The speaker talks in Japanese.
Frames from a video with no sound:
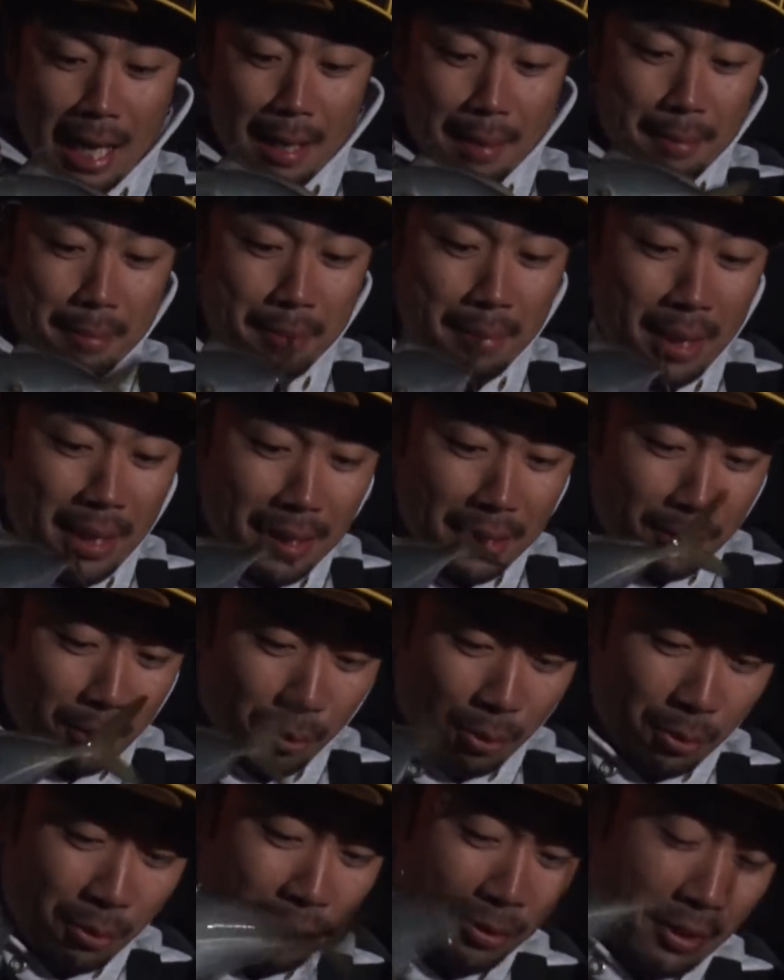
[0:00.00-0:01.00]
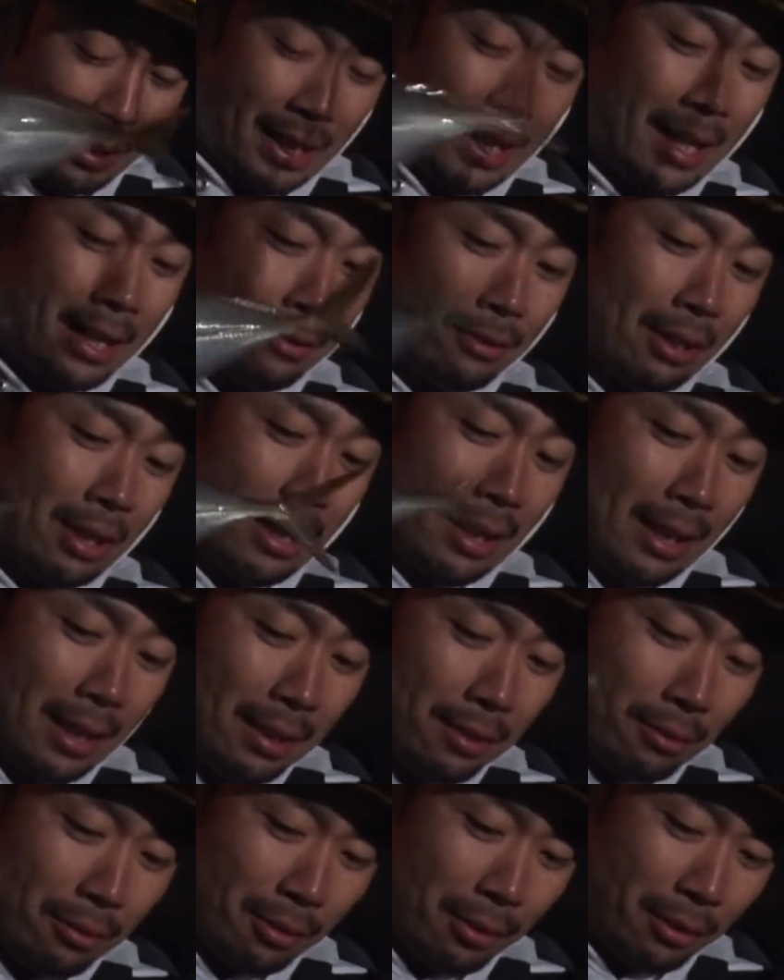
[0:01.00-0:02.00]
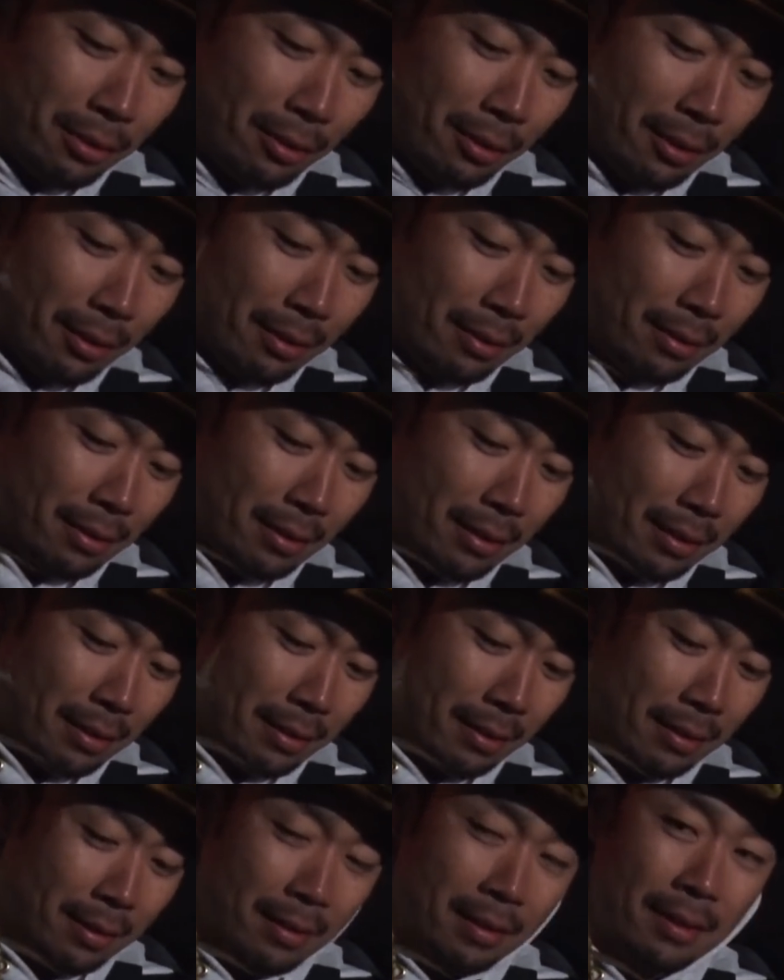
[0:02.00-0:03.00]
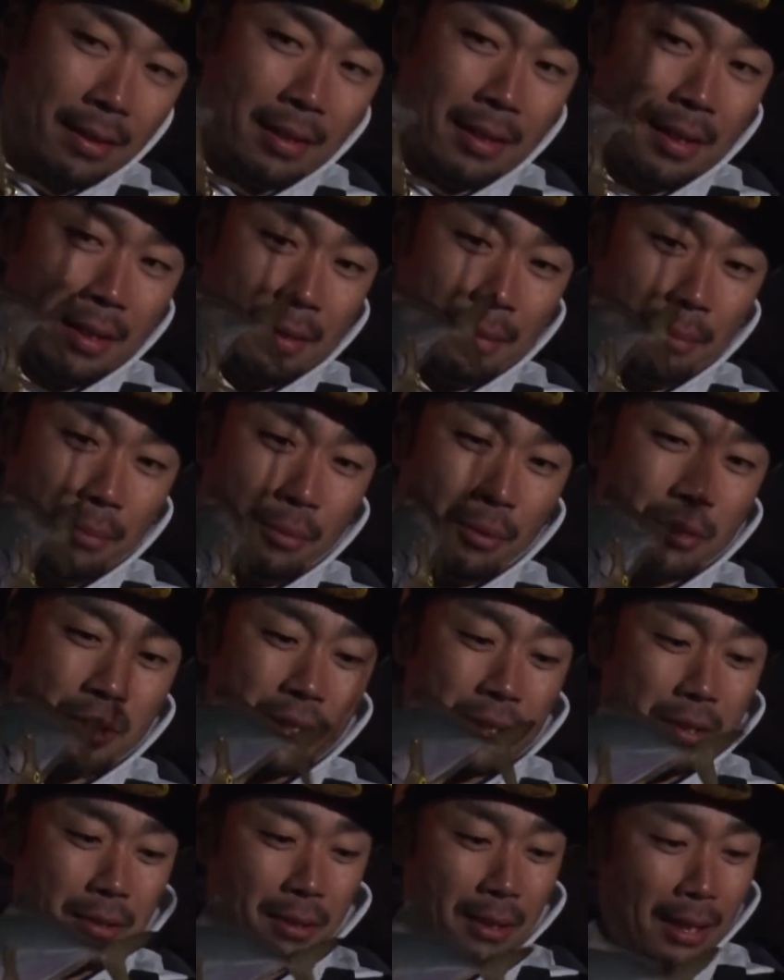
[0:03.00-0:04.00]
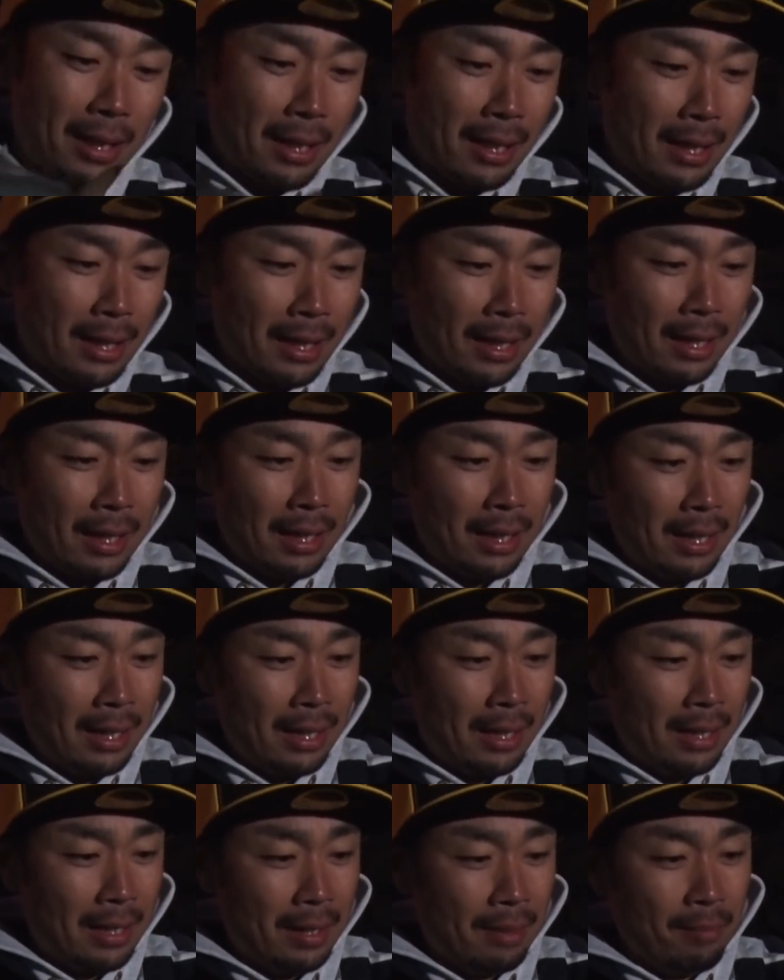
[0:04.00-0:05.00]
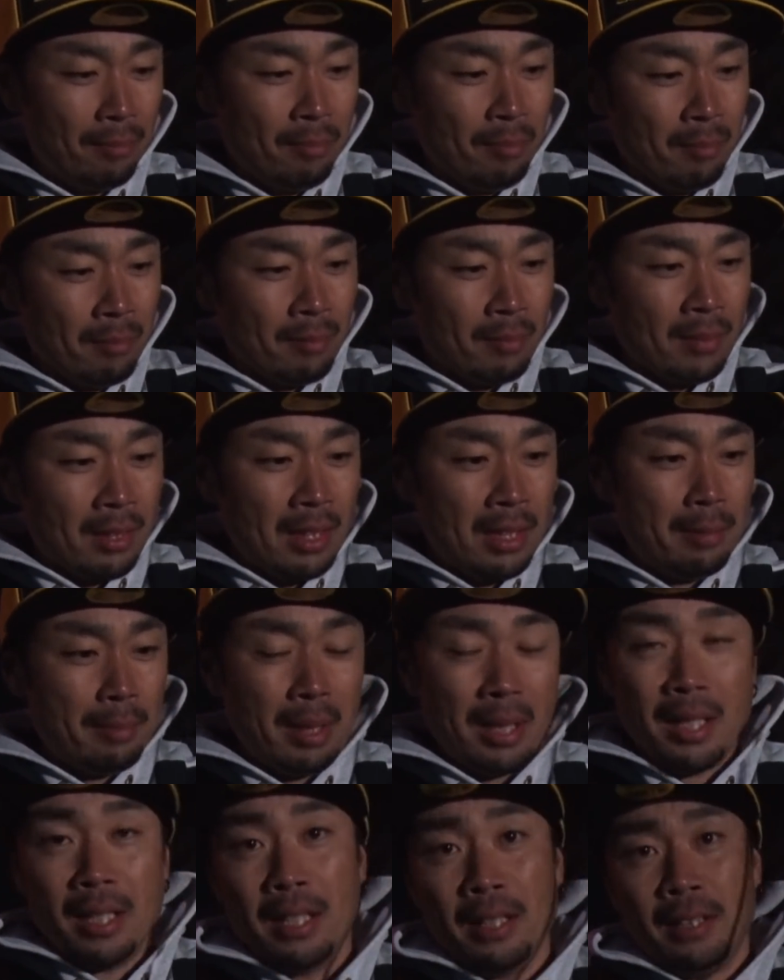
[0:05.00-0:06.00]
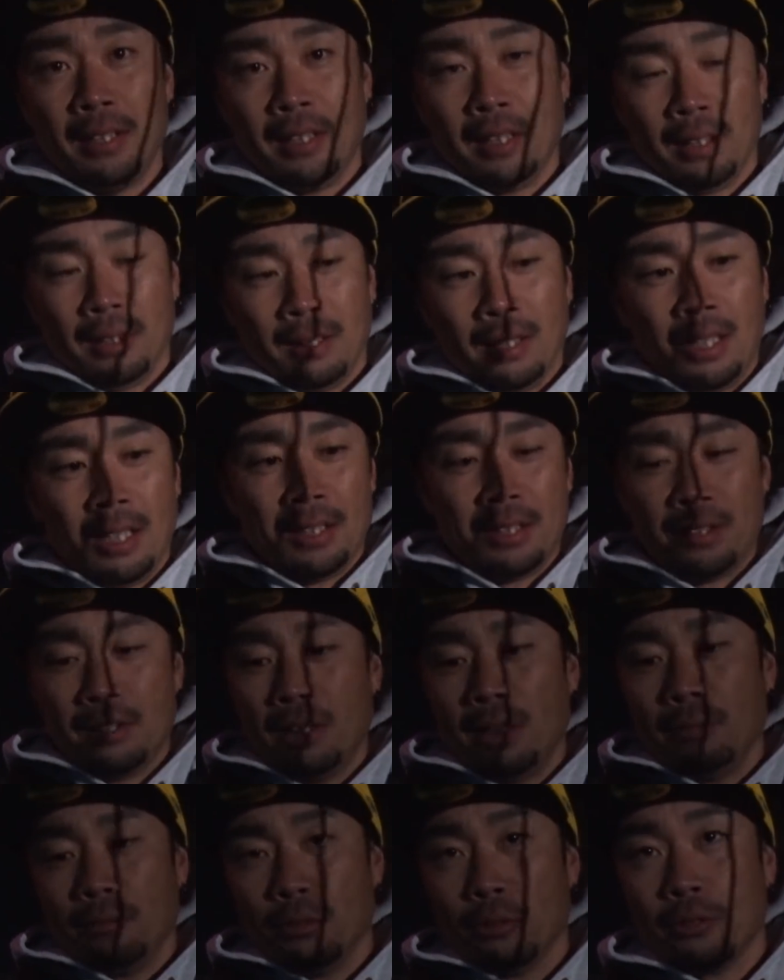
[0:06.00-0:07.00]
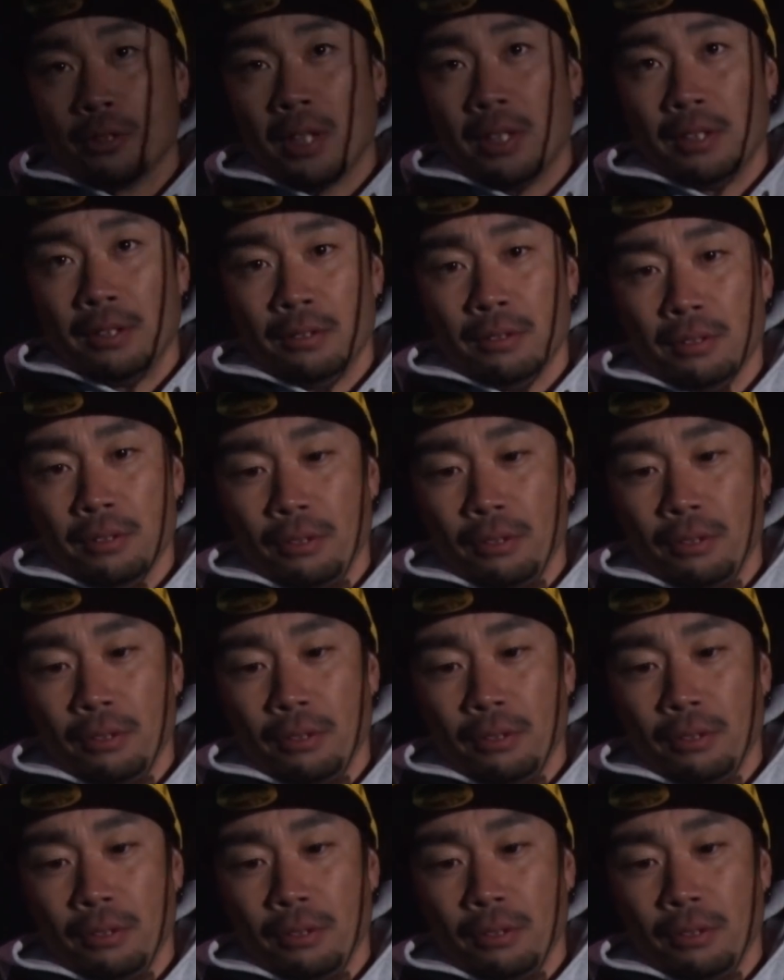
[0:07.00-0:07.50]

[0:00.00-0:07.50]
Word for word: あんまり好んでないのかなこの色もしくは今 0.8g を使ってるんで